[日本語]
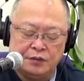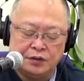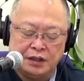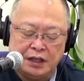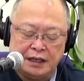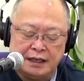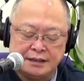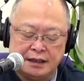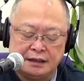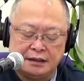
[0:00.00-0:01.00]
持っていか
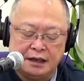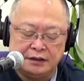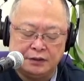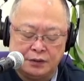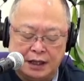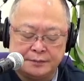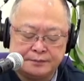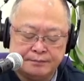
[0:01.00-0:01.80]
せたりとか、